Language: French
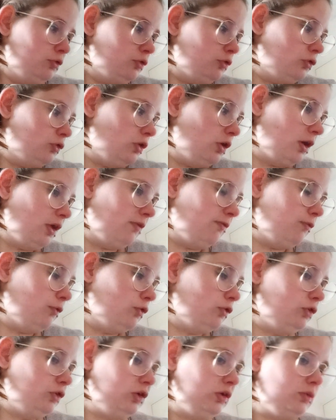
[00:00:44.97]
genre Yves
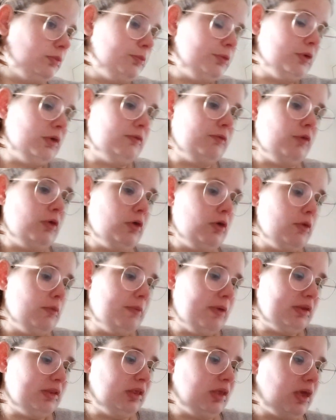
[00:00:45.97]
Rocher, on peut avoir
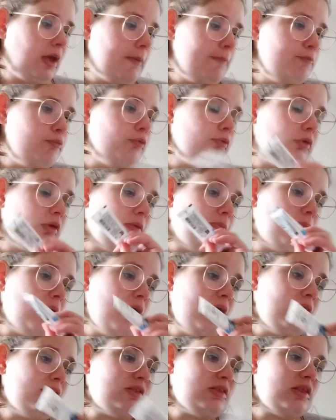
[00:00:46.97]
bah, des crèmes pour les
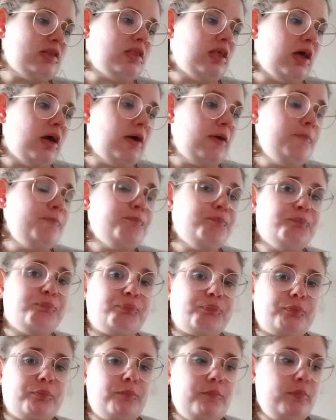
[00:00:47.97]
mains, etc.
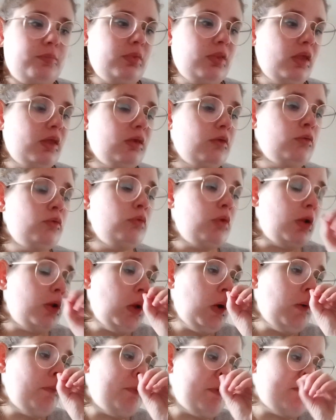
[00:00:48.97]
Ou
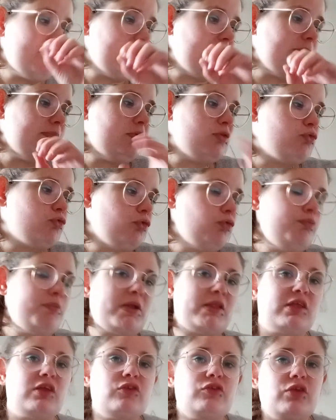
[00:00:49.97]
alors on peut avoir des petites choses
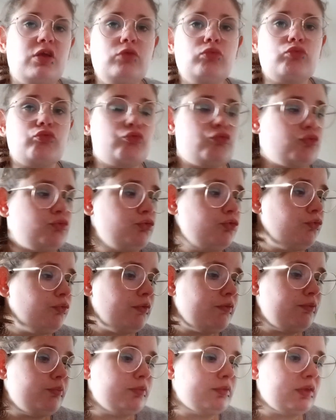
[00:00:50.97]
pas très chères. Donc du coup je
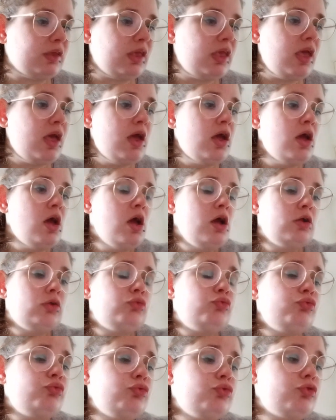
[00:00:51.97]
vais vous montrer
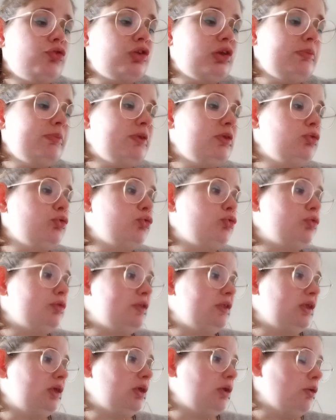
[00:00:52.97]
tout ce que j'ai mis de
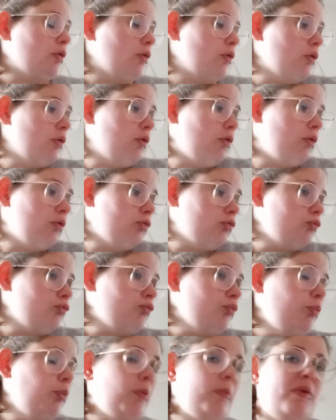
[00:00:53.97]
côté euh, du
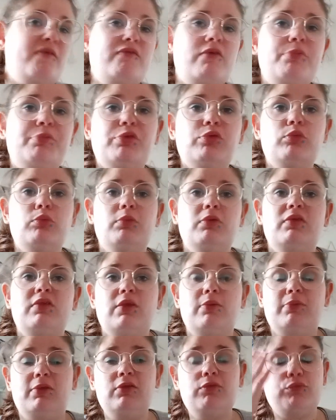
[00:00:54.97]
coup pour ma famille ou
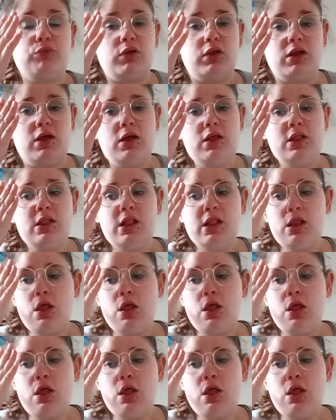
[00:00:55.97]
mes amis. Voilà.